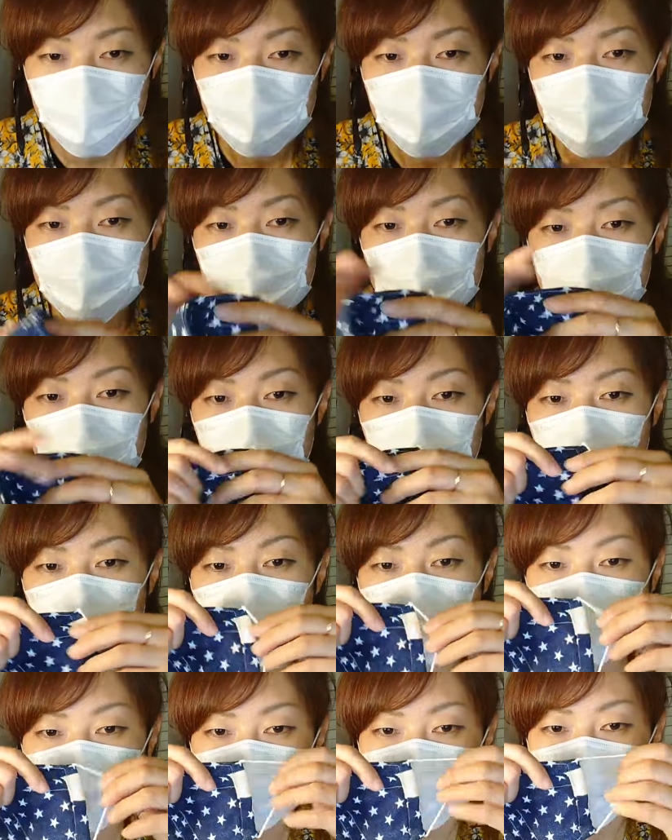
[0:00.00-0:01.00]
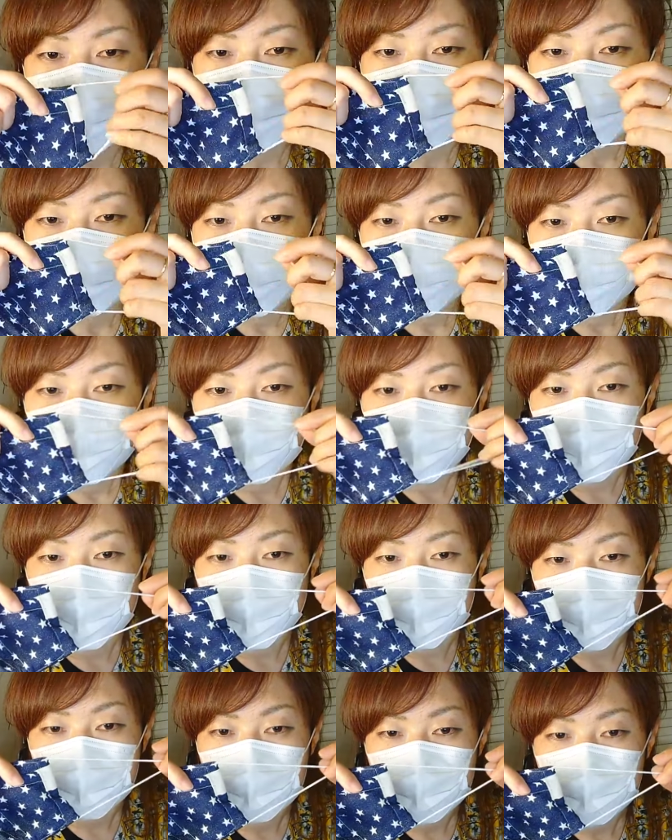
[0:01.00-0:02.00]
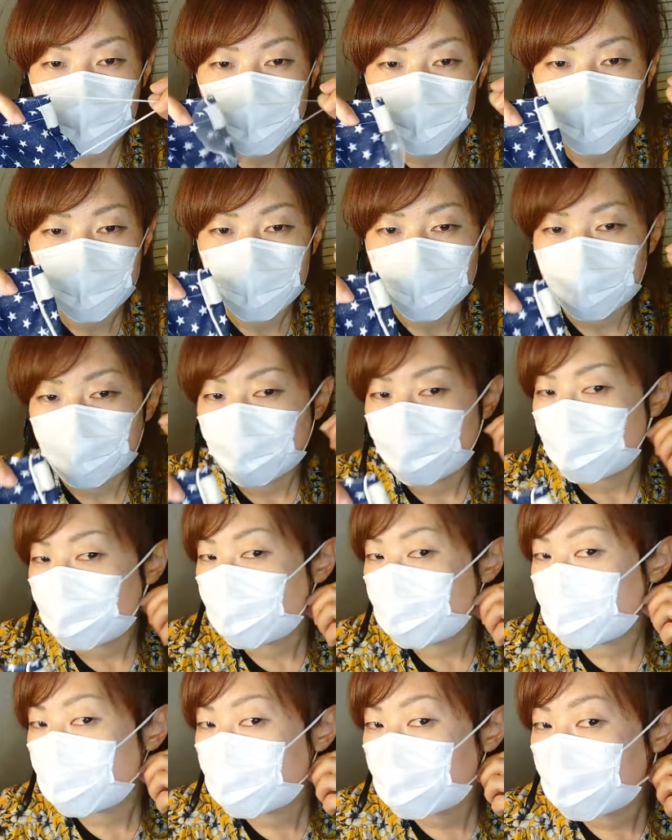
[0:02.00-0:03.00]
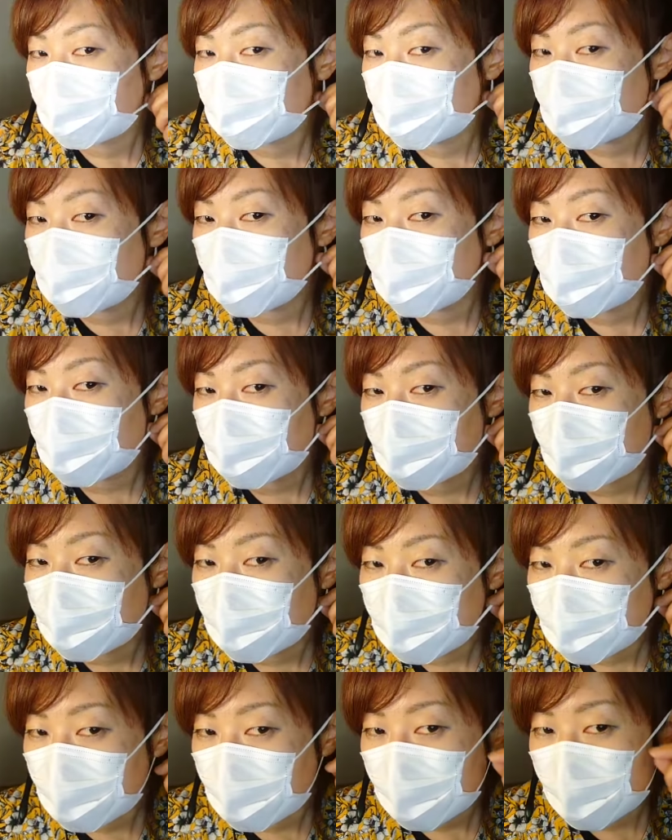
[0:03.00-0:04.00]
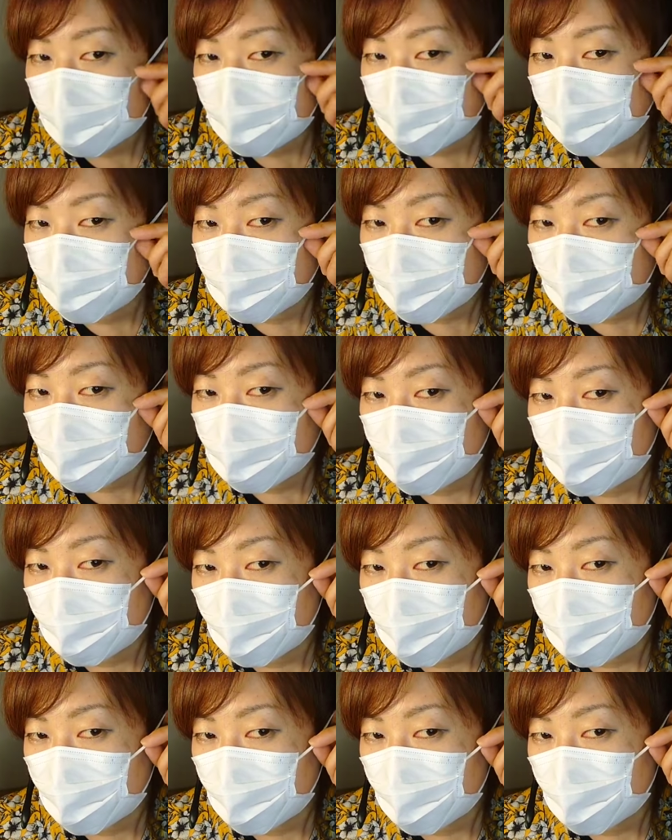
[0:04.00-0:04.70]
が使っているこのマスクゴムよりもこっちの方がいくらか耳にも